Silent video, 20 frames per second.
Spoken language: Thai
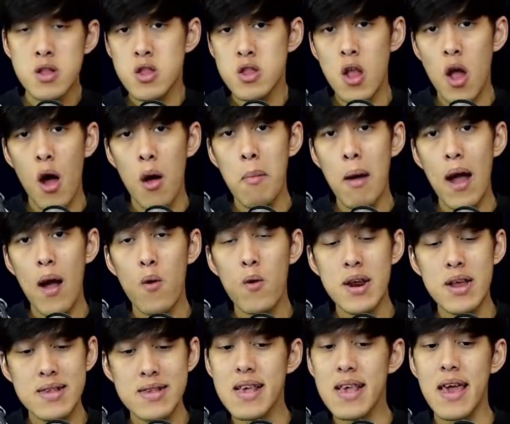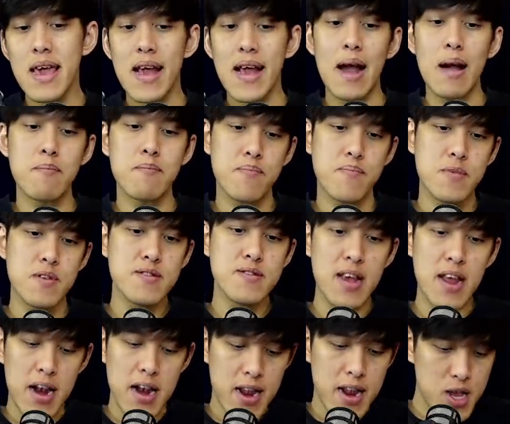ต่อมาคนที่ 4 ครับสิ
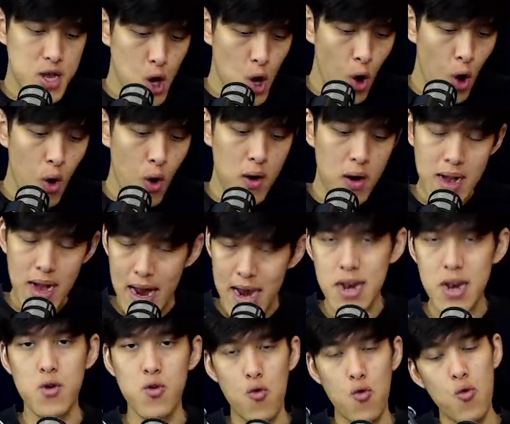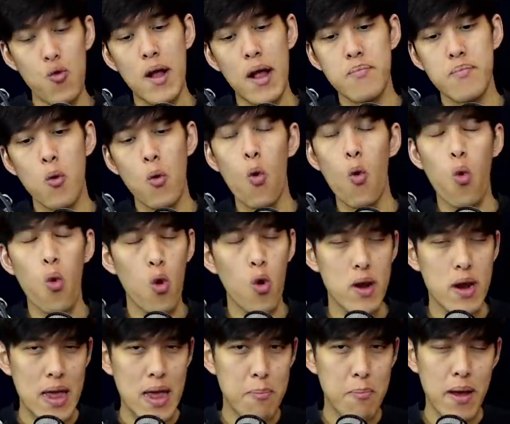ทธิโชคกันหนูครับโอ้คน
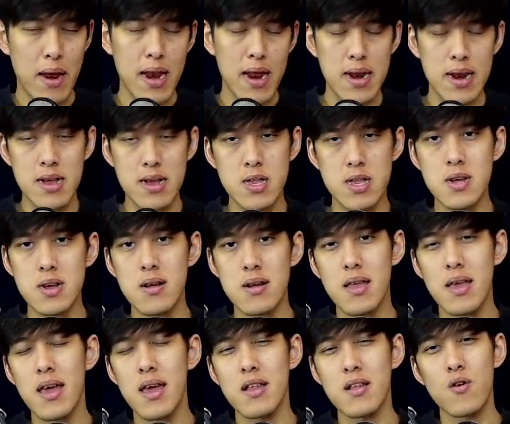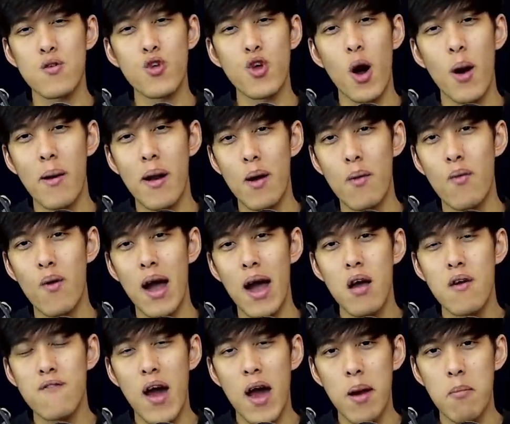นี้เป็นอีกหนึ่งชื่อที่ต้องยอมรับว่า
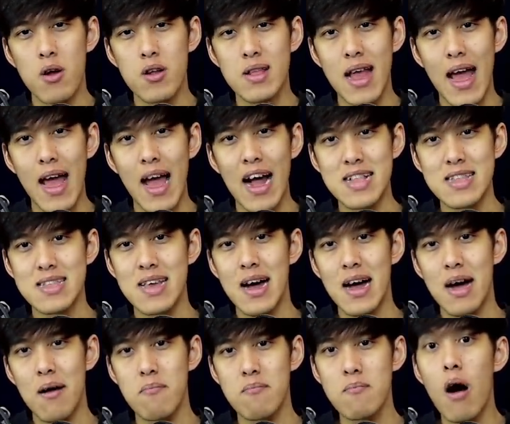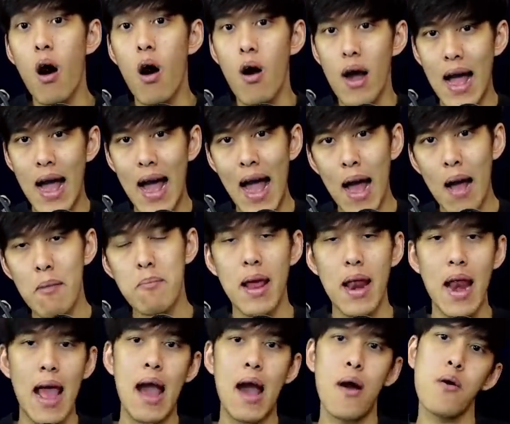แฟนบอลไทยอาจจะมองข้ามไป
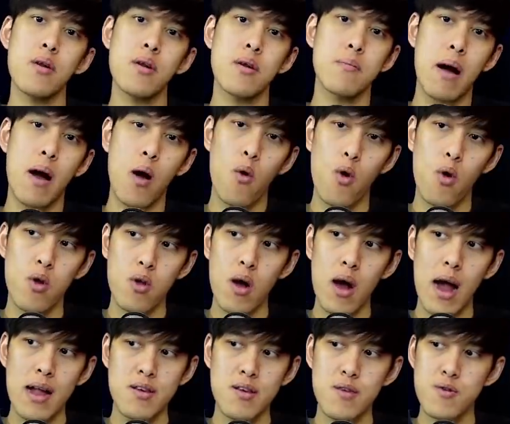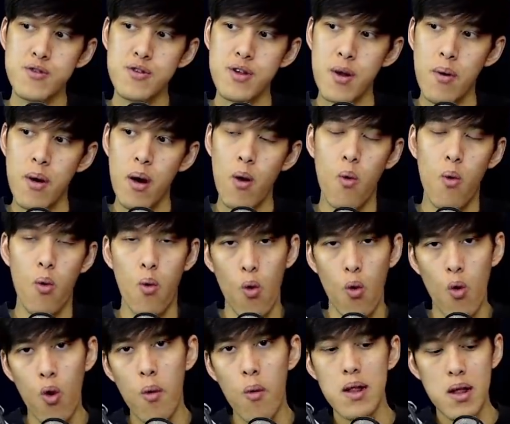แล้ว หรือบางคนก็อาจจะรู้สึกว่าโอ้โห
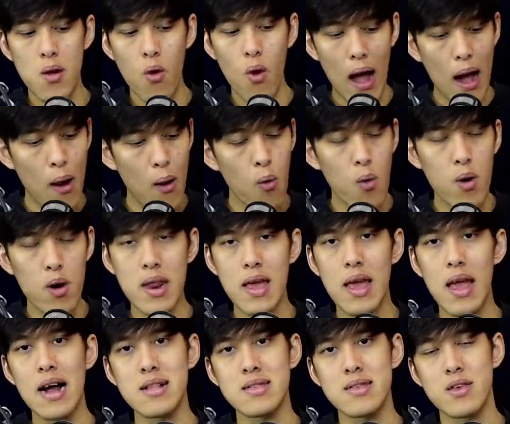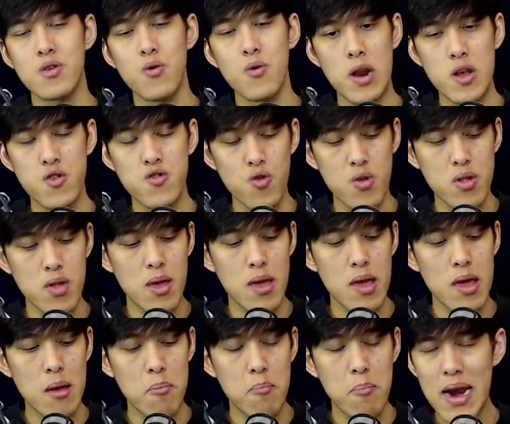เขาคนนี้อาจจะอยู่ในจุดที่
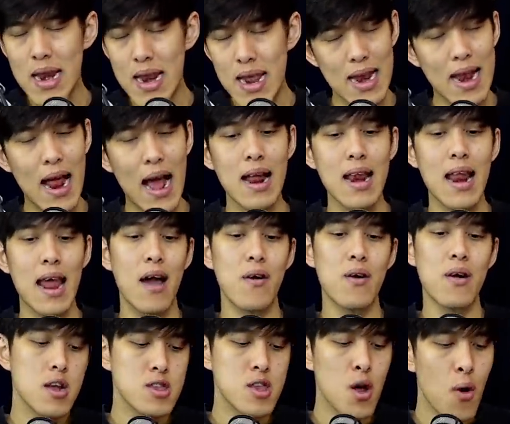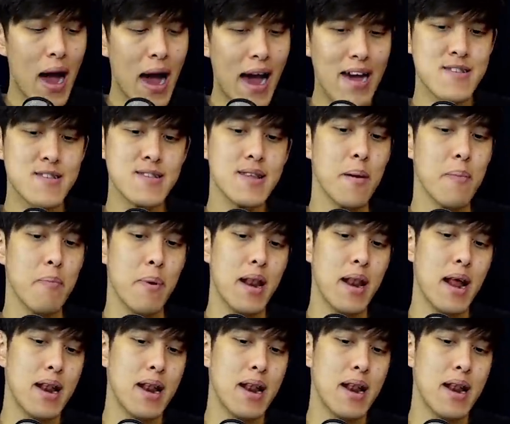ไม่ดีนักแล้วครับเจ้าไอซ์เนี่ยเป็นอ